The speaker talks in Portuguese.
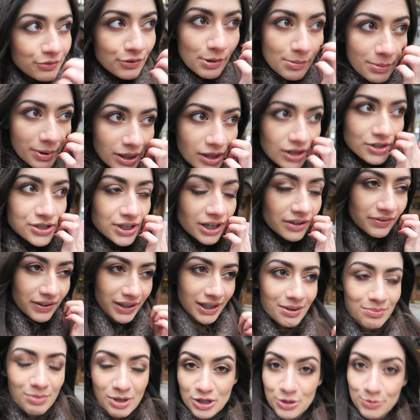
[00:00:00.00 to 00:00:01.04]
vou a uma loja que
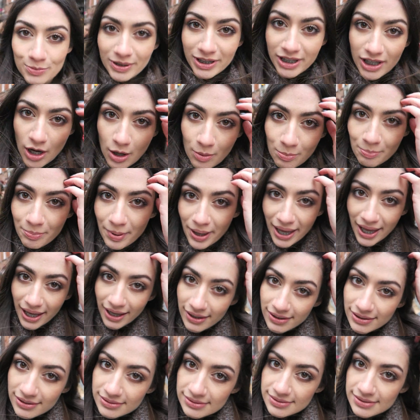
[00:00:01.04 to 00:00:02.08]
fica mesmo aqui ao
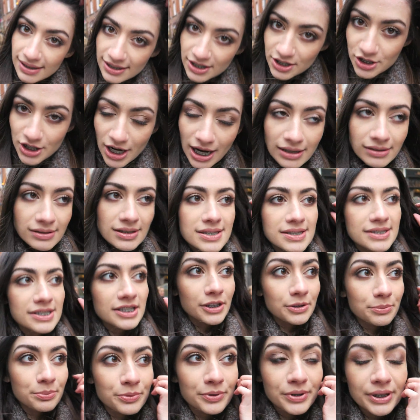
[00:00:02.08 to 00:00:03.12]
pé da Charlotte
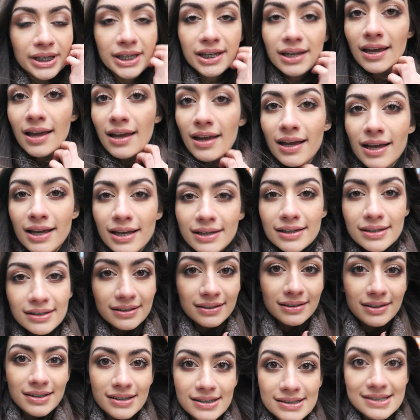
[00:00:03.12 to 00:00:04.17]
Tilbury,
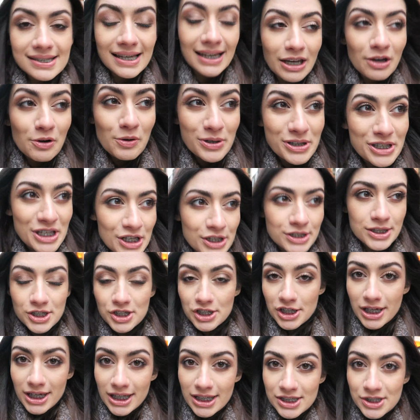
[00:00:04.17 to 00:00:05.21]
que tem coisas de
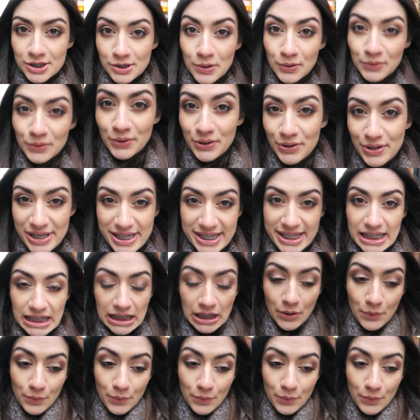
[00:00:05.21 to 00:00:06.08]
escritório, assim,